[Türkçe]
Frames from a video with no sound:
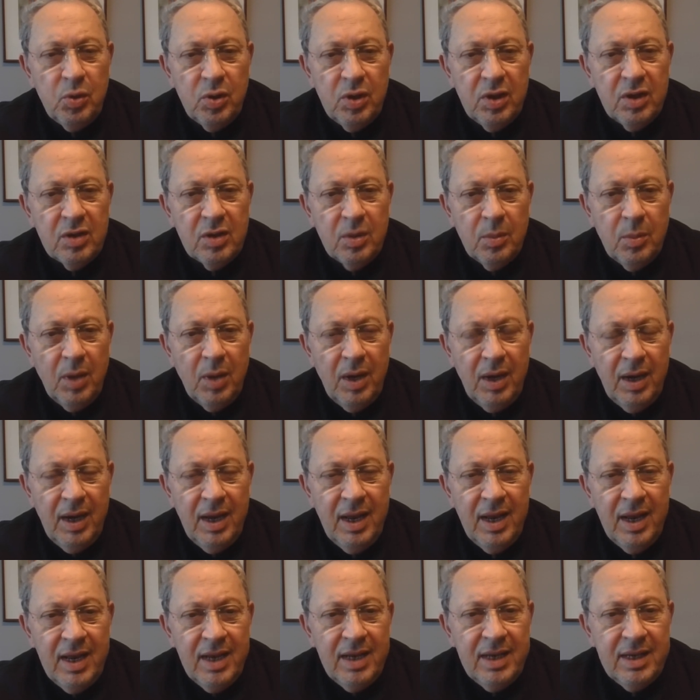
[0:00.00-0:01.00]
Büyük
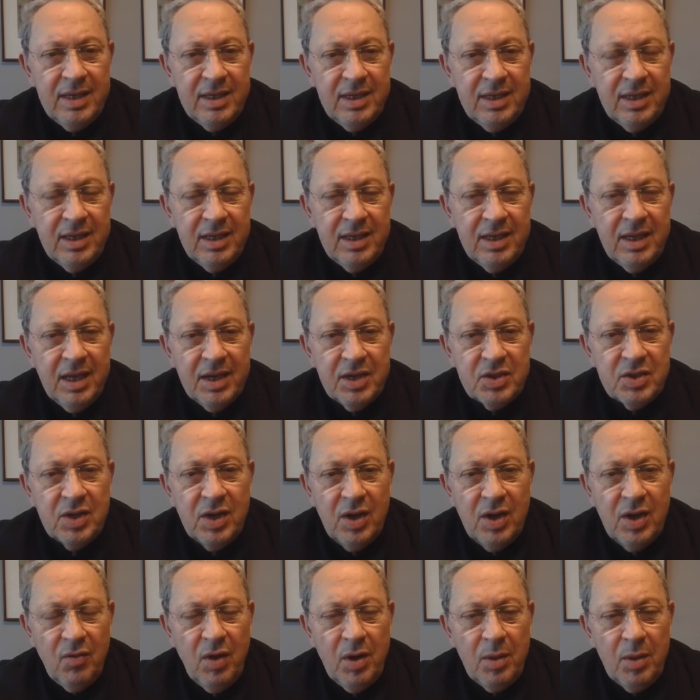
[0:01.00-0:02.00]
ihtimalle yılın
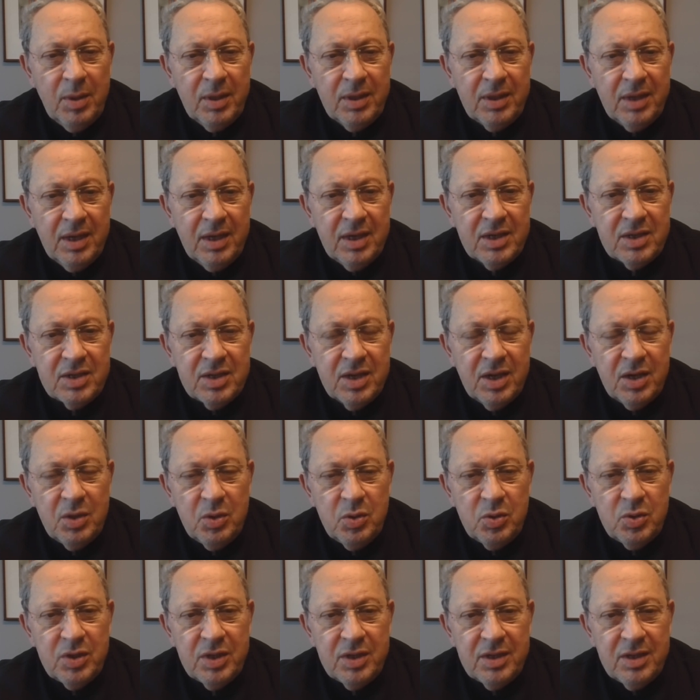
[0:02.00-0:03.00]
yarısına varmadan asgari
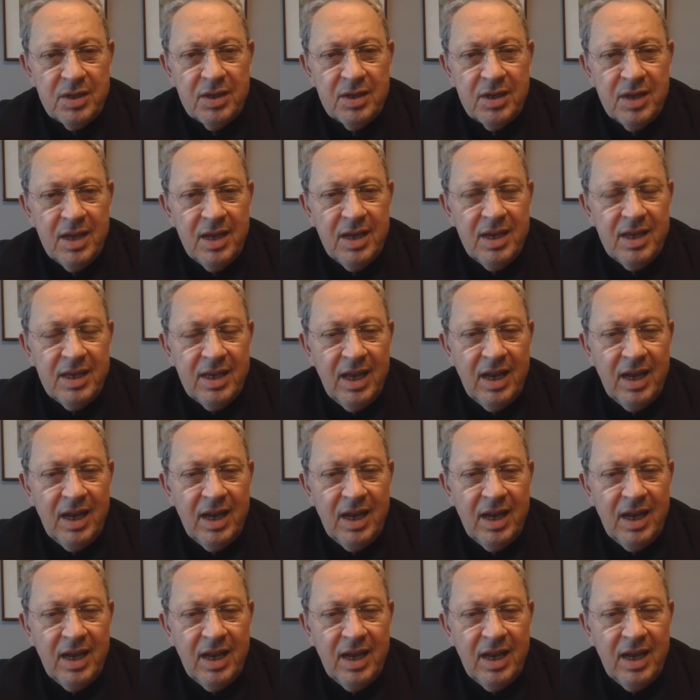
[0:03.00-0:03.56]
ücretin